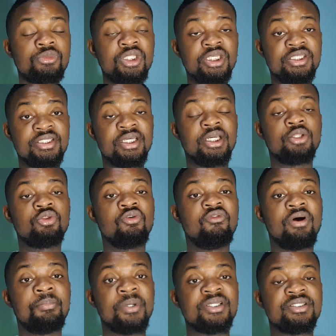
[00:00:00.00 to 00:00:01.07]
il se retrouve
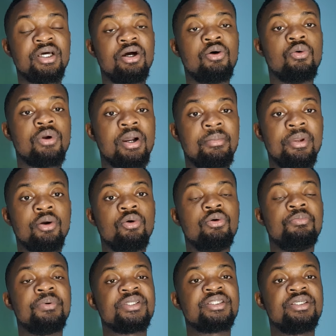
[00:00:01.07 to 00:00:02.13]
à présent au
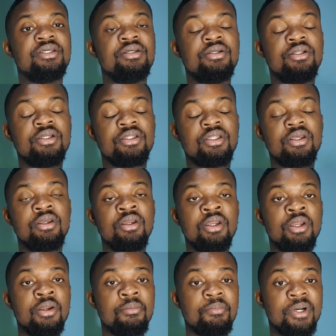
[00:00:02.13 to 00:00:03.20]
Cameroun parce qu'il était
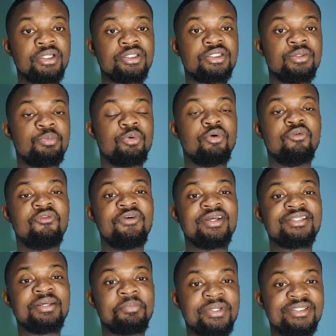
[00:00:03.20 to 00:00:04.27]
parti pour faire
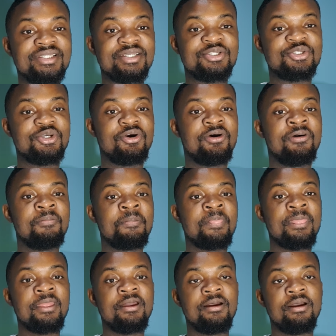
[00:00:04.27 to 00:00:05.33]
sa prestation
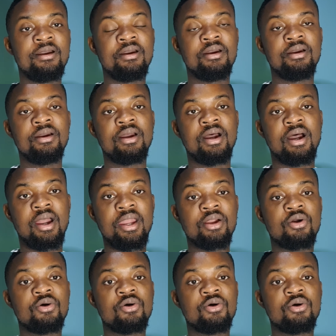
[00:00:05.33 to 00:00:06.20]
euh, à un